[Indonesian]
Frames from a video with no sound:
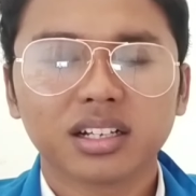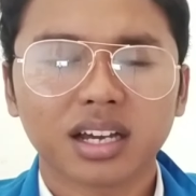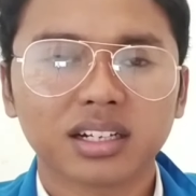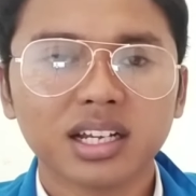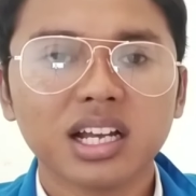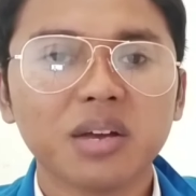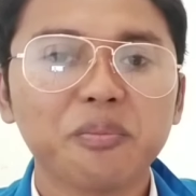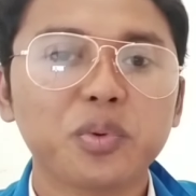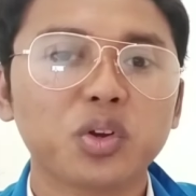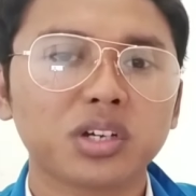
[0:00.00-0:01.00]

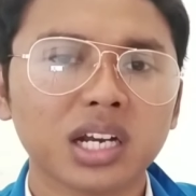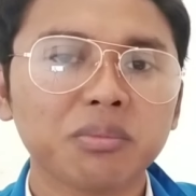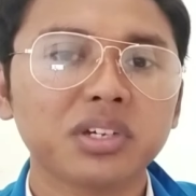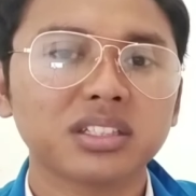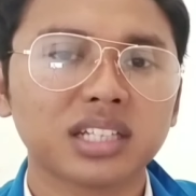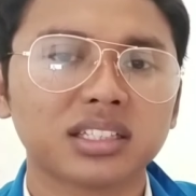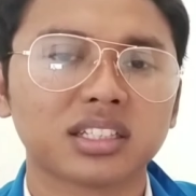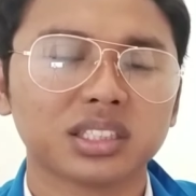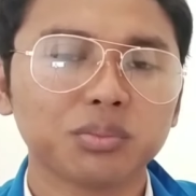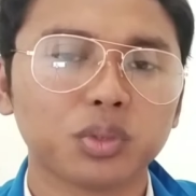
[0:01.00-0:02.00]
karena program kerja
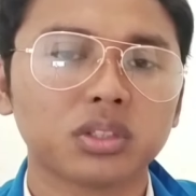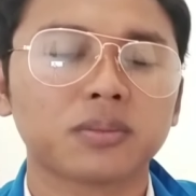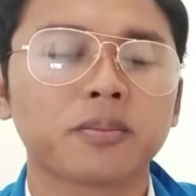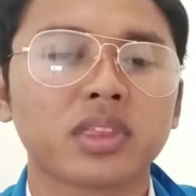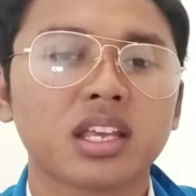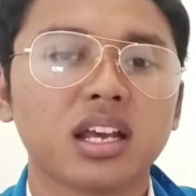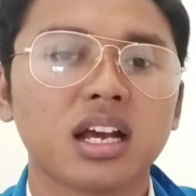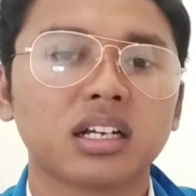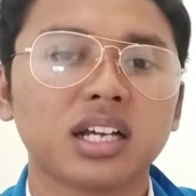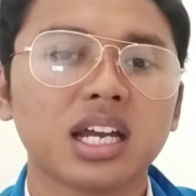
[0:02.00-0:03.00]
tersebut
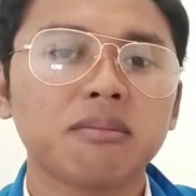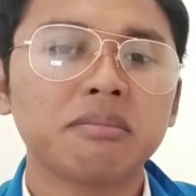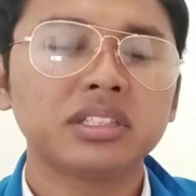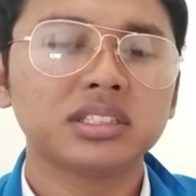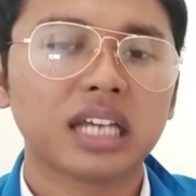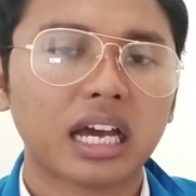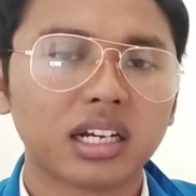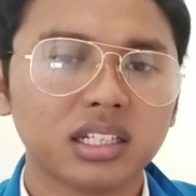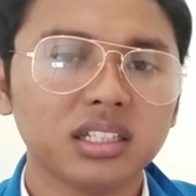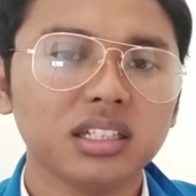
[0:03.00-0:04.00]
akan
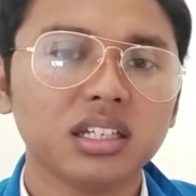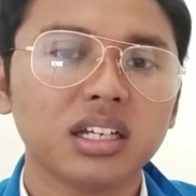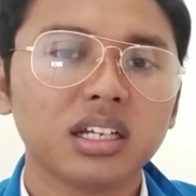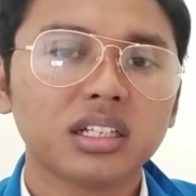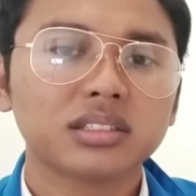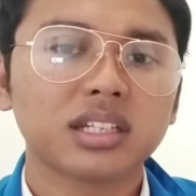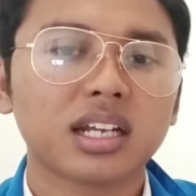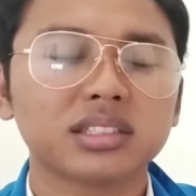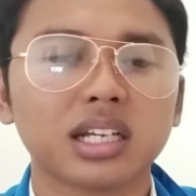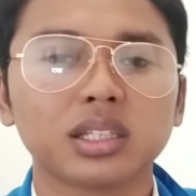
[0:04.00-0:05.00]
menjadi
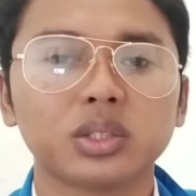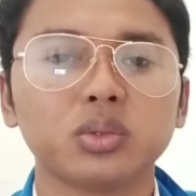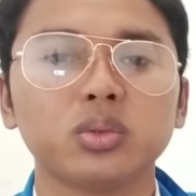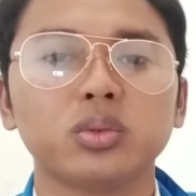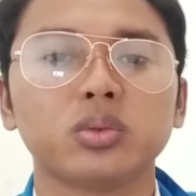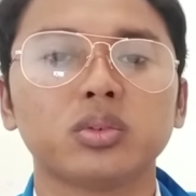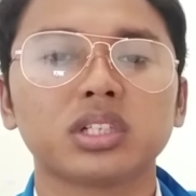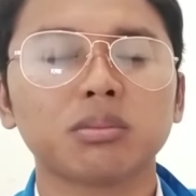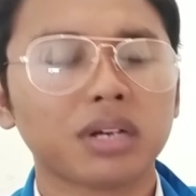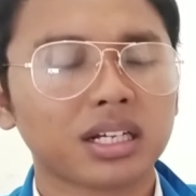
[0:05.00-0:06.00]
salah satu
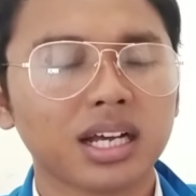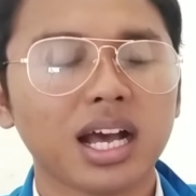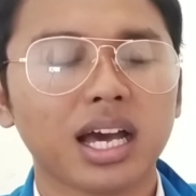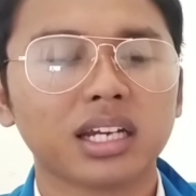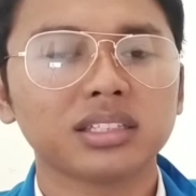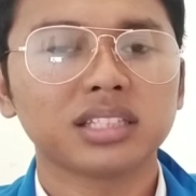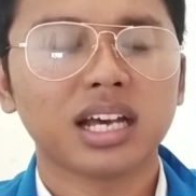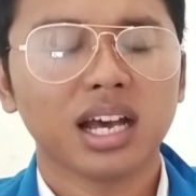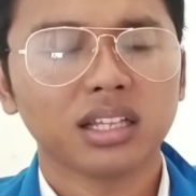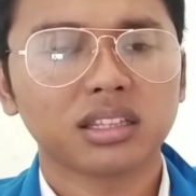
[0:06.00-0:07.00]
kebanggaan
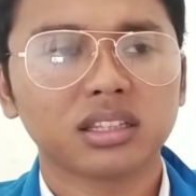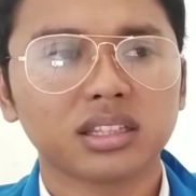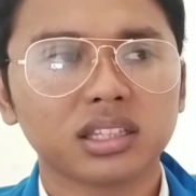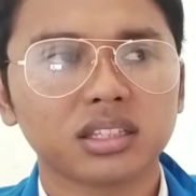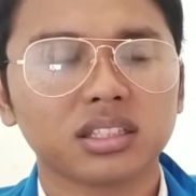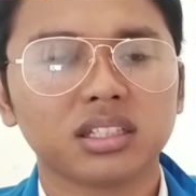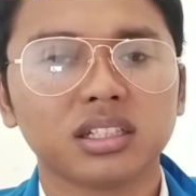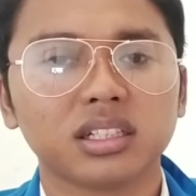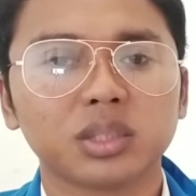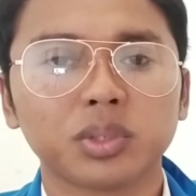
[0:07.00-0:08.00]
saat
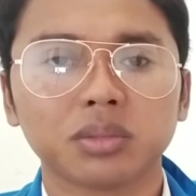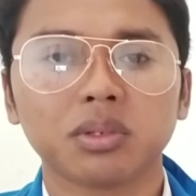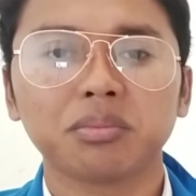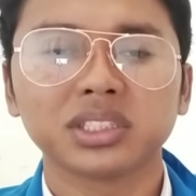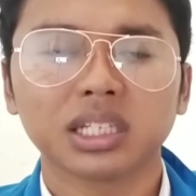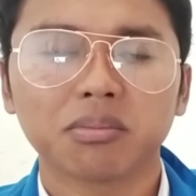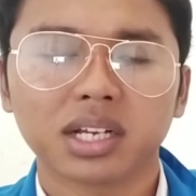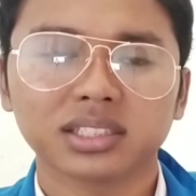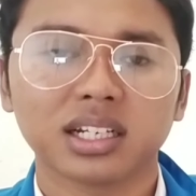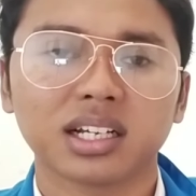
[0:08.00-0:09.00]
eh, teman-teman bisa
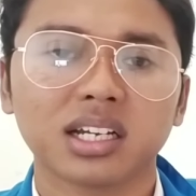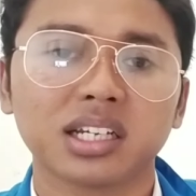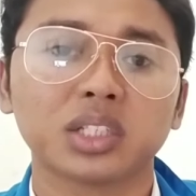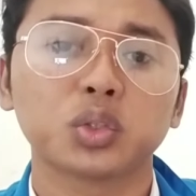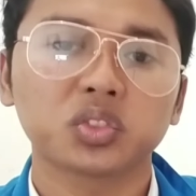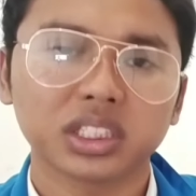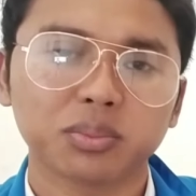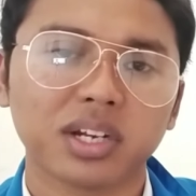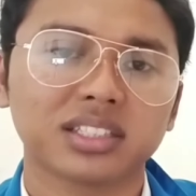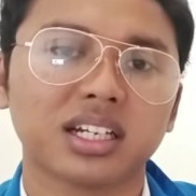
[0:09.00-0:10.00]
melaksanakan dan sukses
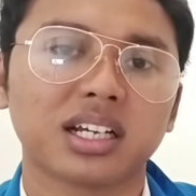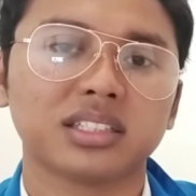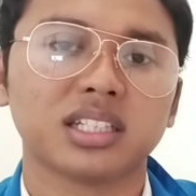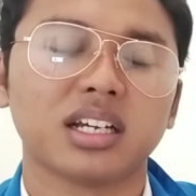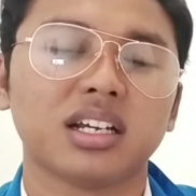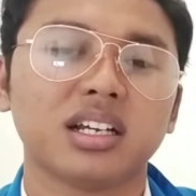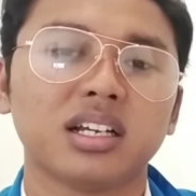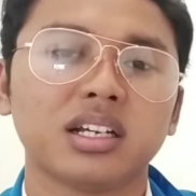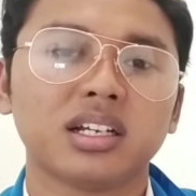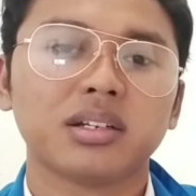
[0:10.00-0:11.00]
melaksanakannya.
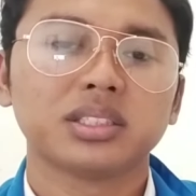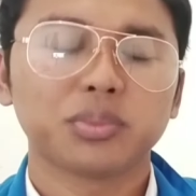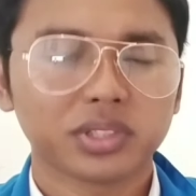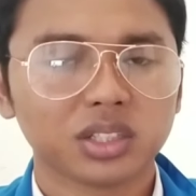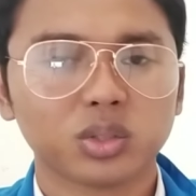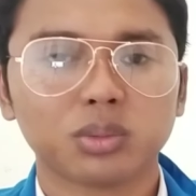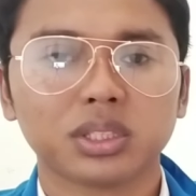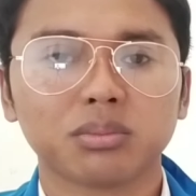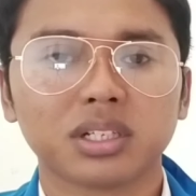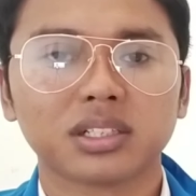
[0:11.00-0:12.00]
Seperti itu
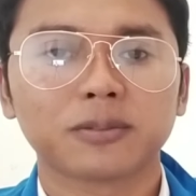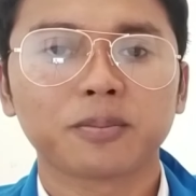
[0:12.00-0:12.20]
teman-teman.